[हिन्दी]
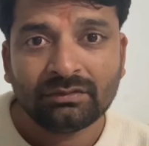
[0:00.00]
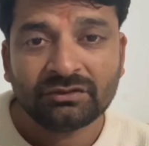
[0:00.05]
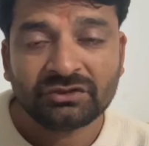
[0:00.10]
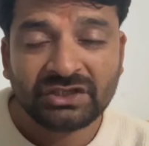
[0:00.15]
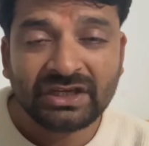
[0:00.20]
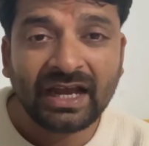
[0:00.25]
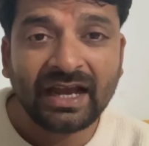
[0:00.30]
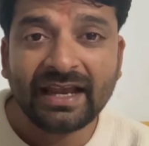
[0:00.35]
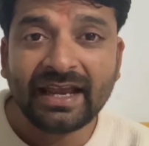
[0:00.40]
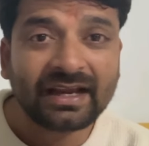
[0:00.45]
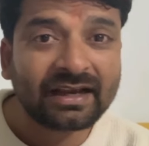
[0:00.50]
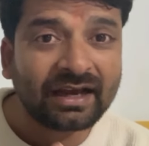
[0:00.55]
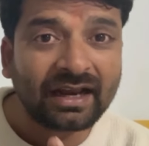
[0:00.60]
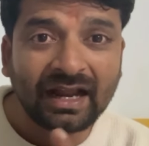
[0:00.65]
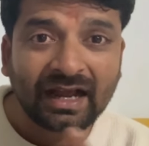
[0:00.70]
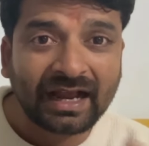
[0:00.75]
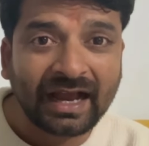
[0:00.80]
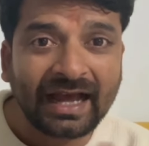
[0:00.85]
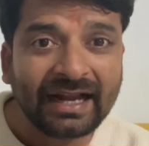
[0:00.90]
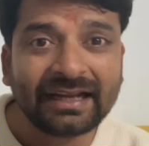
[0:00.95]
जी हाँ एक
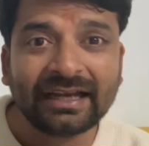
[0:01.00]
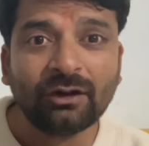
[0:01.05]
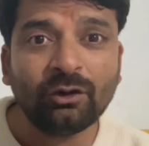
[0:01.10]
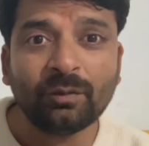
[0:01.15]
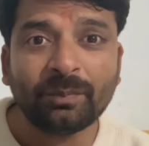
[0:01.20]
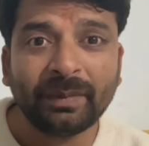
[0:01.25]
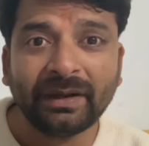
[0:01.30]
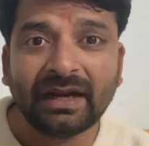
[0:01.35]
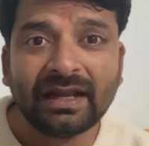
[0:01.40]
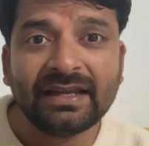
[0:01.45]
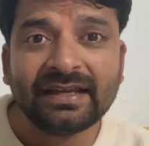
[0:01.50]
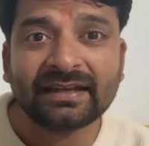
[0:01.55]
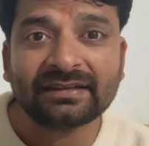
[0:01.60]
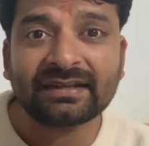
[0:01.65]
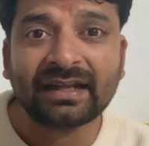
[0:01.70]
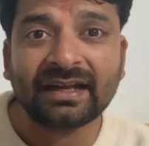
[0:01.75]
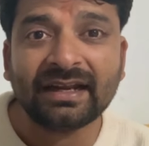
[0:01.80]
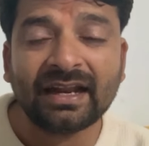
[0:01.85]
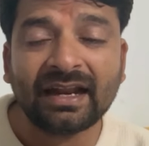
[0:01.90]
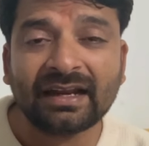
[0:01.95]
कलाकार के रूप में नहीं
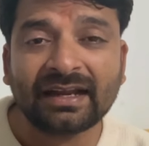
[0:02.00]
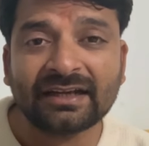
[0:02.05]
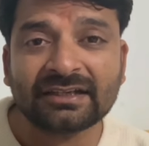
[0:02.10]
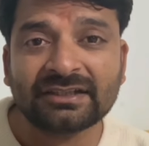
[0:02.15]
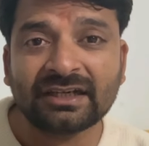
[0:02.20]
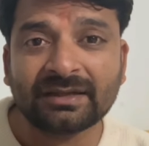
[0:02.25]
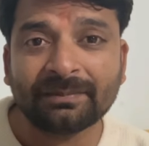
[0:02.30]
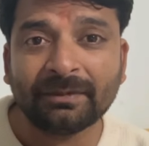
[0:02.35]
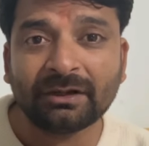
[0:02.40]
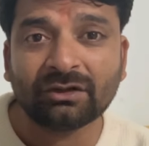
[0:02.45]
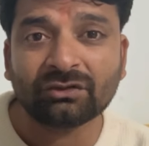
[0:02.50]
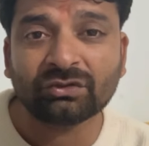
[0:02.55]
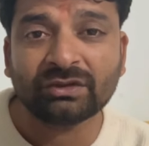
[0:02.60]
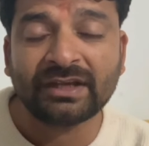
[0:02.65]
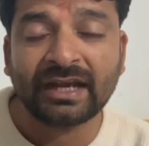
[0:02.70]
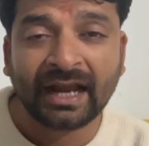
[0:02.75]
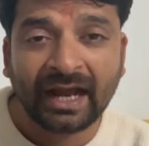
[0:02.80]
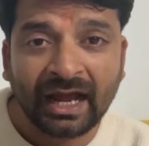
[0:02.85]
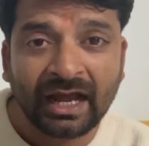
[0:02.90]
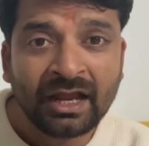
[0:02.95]
खेसारी लाल का स्टेटमेंट को
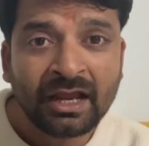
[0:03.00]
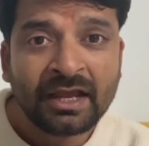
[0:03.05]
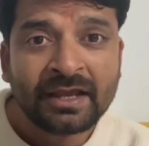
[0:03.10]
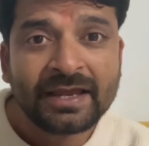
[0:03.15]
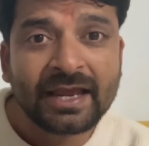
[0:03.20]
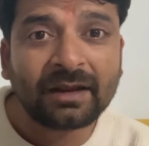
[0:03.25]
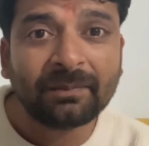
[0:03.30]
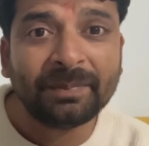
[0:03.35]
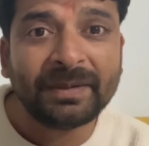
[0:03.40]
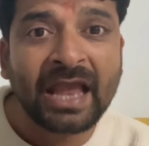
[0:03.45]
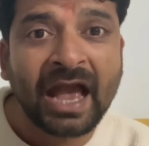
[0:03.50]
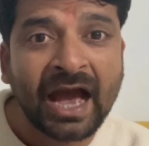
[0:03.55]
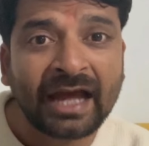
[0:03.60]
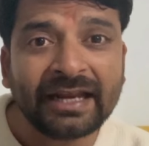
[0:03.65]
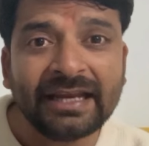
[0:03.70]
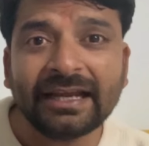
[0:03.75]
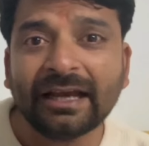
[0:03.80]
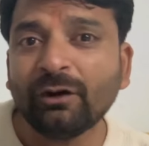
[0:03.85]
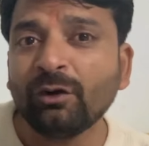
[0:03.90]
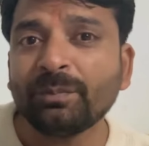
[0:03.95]
सुनिएगा एक
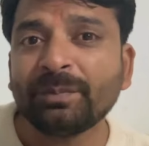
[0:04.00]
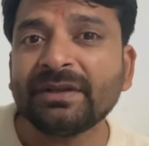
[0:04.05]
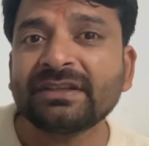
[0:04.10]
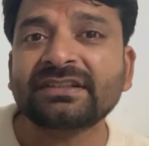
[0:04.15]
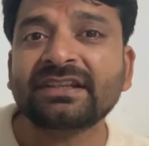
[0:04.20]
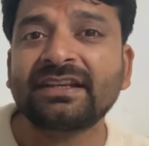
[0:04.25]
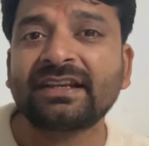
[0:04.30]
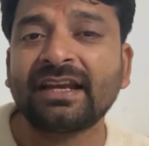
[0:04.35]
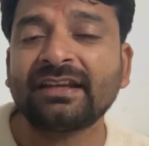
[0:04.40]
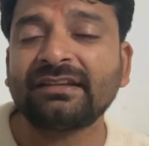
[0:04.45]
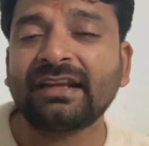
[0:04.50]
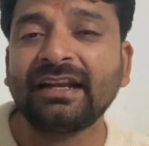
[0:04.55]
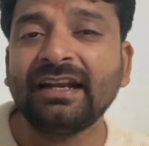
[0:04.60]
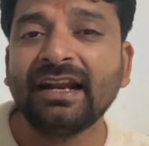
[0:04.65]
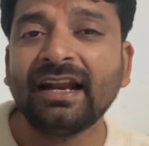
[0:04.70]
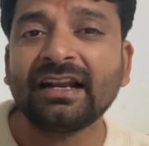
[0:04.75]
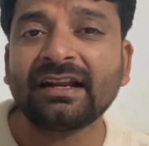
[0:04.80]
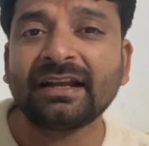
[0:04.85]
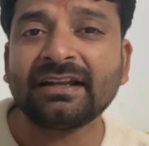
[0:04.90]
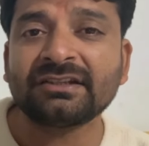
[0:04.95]
बिहारी के रूप में इस खेसारी
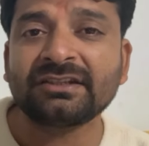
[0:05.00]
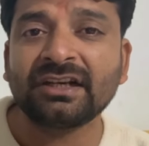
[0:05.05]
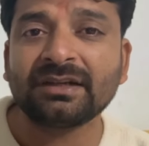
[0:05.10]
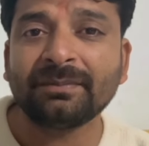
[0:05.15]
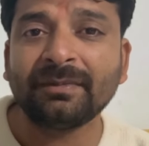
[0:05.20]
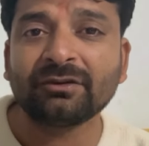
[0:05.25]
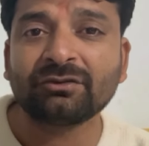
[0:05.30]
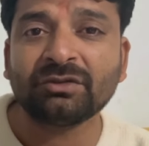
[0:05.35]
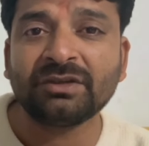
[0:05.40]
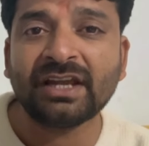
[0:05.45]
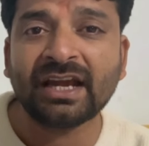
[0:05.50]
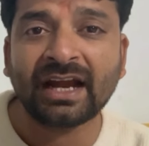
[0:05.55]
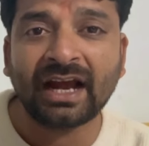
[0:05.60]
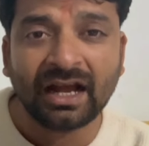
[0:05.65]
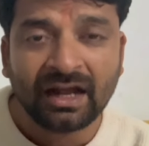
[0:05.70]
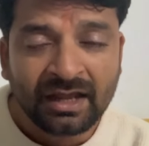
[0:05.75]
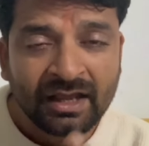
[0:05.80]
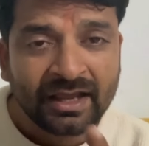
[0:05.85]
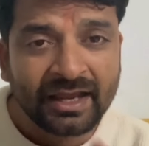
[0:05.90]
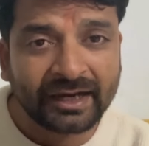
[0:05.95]
लाल का स्टेटमेंट सुनिएगा
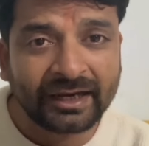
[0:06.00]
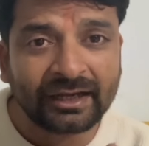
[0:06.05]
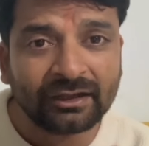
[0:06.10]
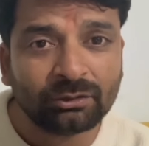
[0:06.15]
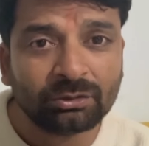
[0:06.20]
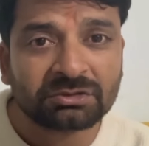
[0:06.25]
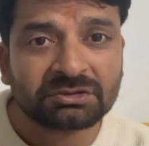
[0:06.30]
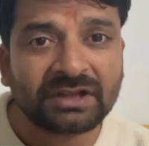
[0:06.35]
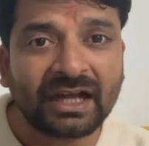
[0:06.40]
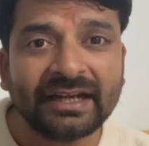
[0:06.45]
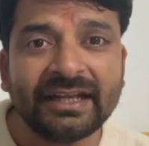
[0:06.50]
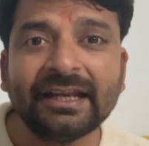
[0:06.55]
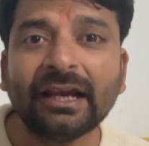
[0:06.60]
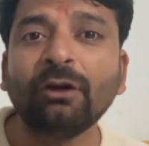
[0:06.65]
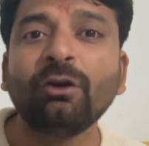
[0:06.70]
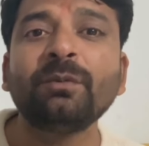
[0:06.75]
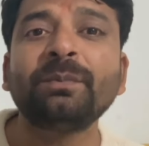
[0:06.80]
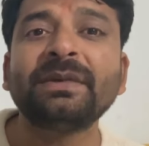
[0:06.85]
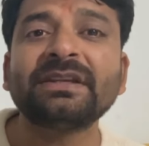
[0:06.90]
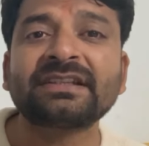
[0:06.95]
एक हिंदुस्तानी के
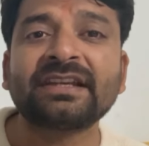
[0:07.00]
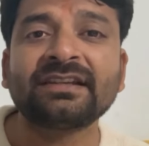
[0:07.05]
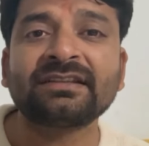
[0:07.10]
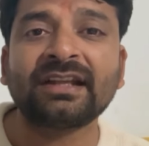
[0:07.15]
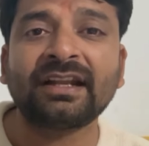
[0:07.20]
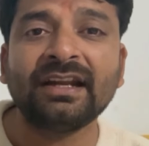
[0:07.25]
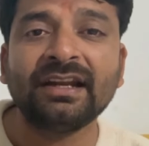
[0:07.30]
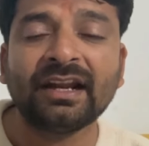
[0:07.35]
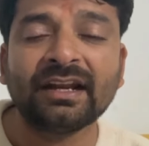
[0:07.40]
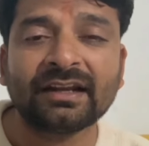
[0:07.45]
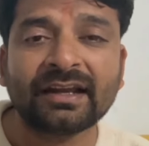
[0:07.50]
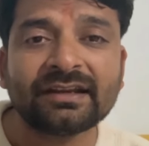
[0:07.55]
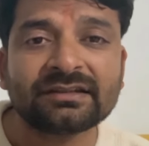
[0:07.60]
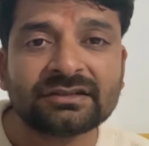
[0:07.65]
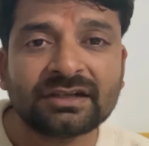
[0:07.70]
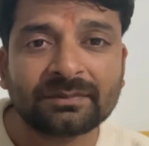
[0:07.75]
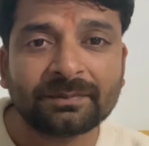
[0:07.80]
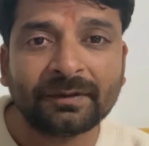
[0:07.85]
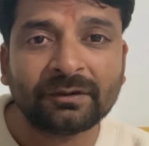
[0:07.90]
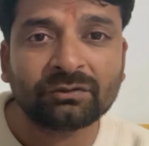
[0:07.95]
रूप में इस खेसारी लाल का
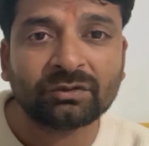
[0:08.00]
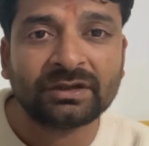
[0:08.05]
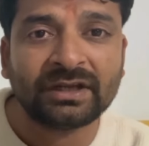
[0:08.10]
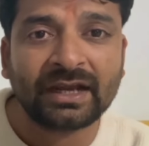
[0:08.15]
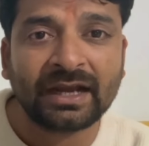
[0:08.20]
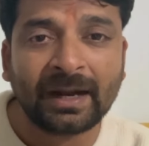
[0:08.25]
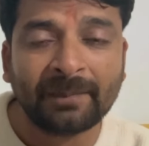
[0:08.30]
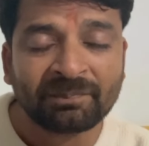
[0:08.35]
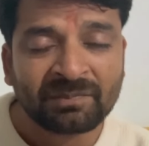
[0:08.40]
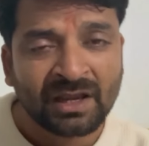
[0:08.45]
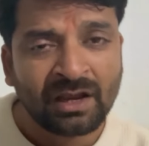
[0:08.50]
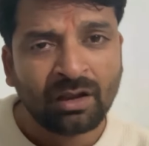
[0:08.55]
स्टेटमेंट सुनिएगा